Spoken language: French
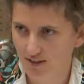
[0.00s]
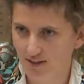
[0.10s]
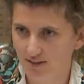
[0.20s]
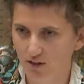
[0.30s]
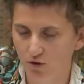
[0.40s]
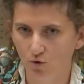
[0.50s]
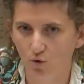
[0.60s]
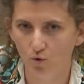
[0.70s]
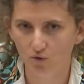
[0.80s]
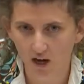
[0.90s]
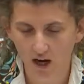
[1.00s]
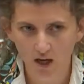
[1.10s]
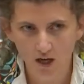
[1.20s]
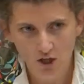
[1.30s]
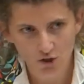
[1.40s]
C'est-à-dire qu'on a
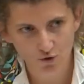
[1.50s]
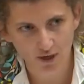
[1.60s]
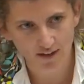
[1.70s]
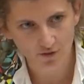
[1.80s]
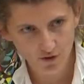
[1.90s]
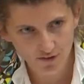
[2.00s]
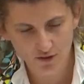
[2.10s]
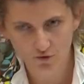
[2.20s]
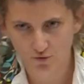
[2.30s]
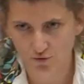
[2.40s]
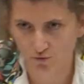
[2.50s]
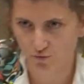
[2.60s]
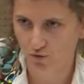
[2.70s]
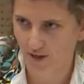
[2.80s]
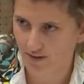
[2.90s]
sur la note d'intention,
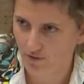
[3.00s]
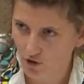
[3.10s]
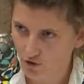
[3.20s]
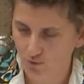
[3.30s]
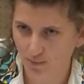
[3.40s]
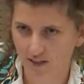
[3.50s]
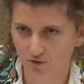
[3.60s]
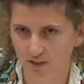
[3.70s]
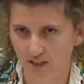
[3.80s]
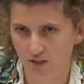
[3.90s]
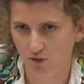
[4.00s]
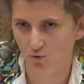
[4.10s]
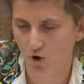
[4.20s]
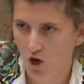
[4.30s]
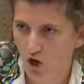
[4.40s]
sur la note de
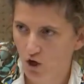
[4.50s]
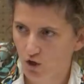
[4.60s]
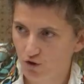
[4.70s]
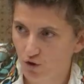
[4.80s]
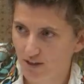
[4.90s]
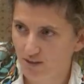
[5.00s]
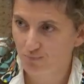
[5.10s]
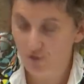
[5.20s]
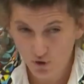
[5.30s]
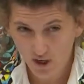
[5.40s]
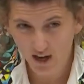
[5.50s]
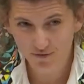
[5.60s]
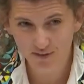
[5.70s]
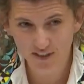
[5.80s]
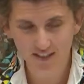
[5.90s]
présentation, euh, dans les
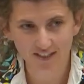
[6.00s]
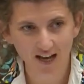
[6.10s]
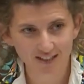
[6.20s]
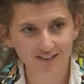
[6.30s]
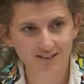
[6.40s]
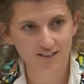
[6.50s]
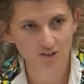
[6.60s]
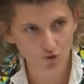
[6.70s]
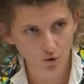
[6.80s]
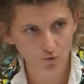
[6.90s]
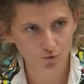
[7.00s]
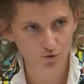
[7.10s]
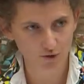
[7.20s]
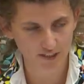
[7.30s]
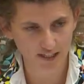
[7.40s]
biographies des artistes qui seront
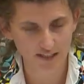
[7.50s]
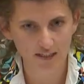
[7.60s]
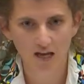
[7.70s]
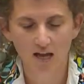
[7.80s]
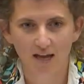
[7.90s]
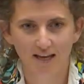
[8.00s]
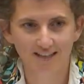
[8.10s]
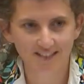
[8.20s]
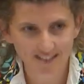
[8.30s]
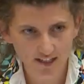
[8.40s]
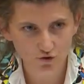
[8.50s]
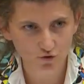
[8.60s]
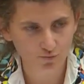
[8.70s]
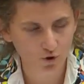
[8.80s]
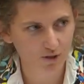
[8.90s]
sur scène,
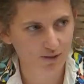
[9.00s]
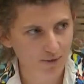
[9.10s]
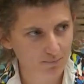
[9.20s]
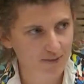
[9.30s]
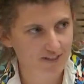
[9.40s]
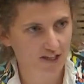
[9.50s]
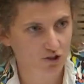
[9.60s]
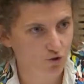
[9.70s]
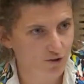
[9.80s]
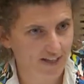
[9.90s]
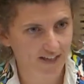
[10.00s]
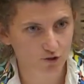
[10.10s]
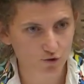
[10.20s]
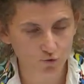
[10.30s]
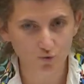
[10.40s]
exactement les mêmes messages. Le
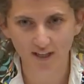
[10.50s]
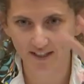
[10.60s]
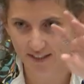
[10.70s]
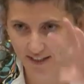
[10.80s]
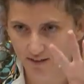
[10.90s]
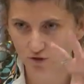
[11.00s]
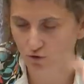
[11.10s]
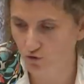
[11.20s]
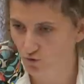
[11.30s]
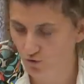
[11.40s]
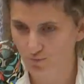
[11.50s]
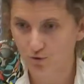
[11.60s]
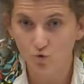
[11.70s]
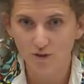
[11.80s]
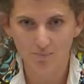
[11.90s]
texte, le sous-texte, l'intention, le...
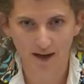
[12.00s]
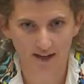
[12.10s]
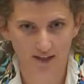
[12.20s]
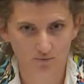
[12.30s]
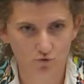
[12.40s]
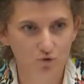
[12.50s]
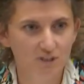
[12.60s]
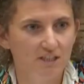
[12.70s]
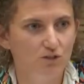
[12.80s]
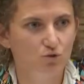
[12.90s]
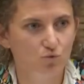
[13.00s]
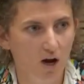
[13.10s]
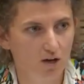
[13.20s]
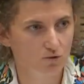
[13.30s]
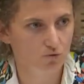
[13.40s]
tout est pareil. Donc c'est
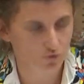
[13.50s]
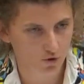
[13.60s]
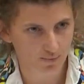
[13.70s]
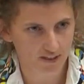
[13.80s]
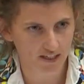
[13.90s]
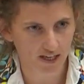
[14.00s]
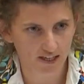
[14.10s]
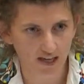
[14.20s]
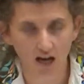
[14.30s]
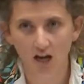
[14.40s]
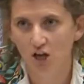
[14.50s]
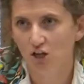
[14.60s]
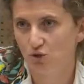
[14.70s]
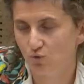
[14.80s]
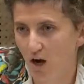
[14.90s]
soit contre le patriarcat,
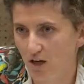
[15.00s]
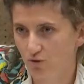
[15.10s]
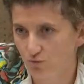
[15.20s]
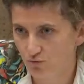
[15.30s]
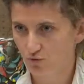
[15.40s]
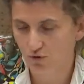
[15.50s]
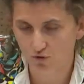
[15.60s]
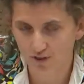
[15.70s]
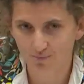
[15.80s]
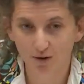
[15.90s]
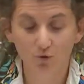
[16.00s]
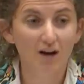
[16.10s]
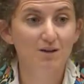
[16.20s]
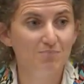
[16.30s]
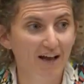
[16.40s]
soit contre je ne sais pas
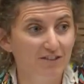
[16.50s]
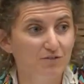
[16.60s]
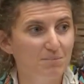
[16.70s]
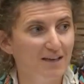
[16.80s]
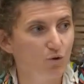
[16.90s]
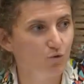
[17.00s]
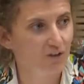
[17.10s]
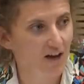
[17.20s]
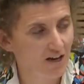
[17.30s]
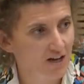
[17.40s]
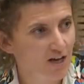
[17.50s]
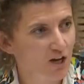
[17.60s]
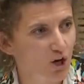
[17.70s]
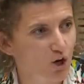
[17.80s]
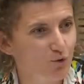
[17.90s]
quoi, bref, mais on a
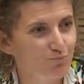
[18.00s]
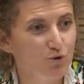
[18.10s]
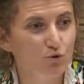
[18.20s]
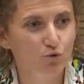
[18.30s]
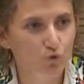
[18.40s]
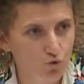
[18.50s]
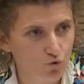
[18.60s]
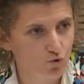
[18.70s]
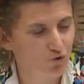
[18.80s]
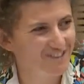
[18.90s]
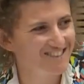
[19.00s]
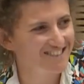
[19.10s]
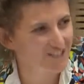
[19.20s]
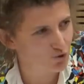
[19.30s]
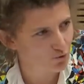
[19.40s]
euh, plus du tout de
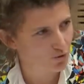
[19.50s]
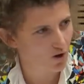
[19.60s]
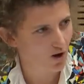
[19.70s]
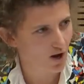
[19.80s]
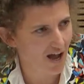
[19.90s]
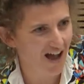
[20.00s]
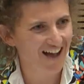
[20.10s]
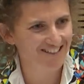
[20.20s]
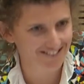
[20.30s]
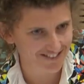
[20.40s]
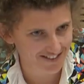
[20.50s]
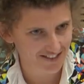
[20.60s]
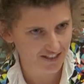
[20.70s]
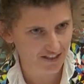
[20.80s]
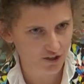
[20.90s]
discours
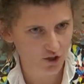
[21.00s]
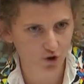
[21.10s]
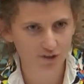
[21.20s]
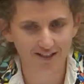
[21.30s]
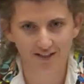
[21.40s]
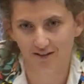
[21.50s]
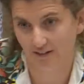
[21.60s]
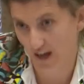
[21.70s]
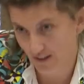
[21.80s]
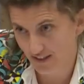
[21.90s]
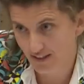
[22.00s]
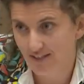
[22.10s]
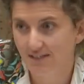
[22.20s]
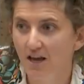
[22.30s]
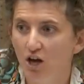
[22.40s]
artistique quand un
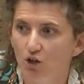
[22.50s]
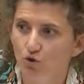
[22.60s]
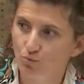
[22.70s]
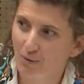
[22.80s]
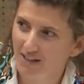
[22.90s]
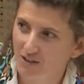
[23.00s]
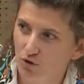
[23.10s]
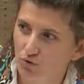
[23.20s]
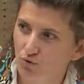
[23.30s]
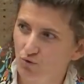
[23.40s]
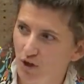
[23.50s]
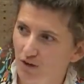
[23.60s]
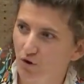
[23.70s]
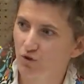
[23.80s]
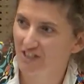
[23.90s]
artiste nous présente une
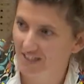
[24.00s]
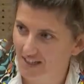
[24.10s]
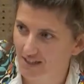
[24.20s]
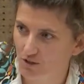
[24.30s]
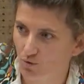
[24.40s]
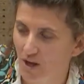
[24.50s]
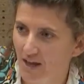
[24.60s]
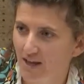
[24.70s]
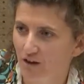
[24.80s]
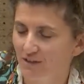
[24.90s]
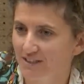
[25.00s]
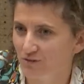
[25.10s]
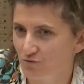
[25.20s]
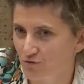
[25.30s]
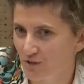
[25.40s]
œuvre en gestation. Et en fait,
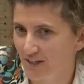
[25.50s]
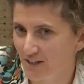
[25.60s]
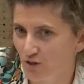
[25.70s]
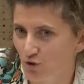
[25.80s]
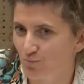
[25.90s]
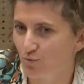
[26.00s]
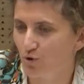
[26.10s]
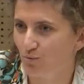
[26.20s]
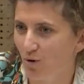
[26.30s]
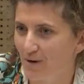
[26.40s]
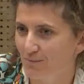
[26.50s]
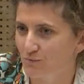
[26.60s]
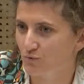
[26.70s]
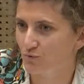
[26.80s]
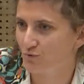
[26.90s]
si vous voulez, le, problème,
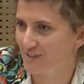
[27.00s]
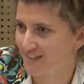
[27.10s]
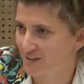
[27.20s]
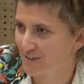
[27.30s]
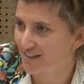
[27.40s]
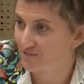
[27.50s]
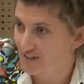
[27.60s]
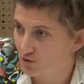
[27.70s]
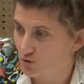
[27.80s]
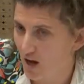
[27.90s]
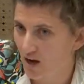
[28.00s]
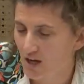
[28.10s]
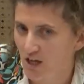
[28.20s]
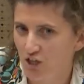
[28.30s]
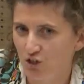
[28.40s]
d'une certaine manière, vient de là.
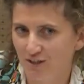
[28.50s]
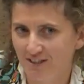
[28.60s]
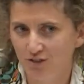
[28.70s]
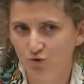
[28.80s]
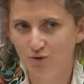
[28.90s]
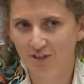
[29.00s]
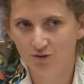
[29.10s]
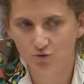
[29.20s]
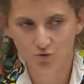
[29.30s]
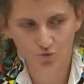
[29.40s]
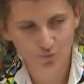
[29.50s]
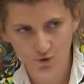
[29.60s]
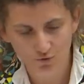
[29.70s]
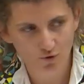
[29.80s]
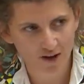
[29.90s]
J'en ai discuté de
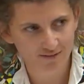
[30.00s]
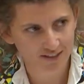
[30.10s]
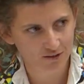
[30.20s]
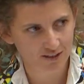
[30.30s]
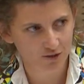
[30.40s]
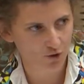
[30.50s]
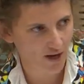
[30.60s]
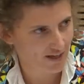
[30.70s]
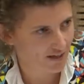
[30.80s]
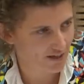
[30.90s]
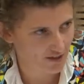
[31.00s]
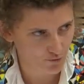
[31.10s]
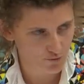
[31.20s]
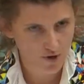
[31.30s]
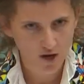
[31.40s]
nombreuses fois avec des collègues
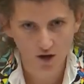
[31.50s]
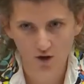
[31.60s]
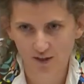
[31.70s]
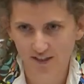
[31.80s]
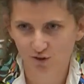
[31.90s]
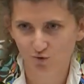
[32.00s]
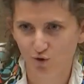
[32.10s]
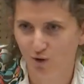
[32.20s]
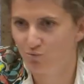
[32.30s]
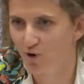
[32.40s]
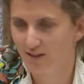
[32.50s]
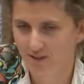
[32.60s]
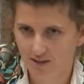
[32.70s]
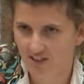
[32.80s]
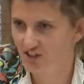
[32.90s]
élus euh, qui sont comme moi
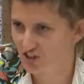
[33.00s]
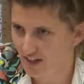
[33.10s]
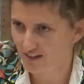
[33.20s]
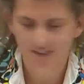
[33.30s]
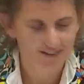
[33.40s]
des guichets,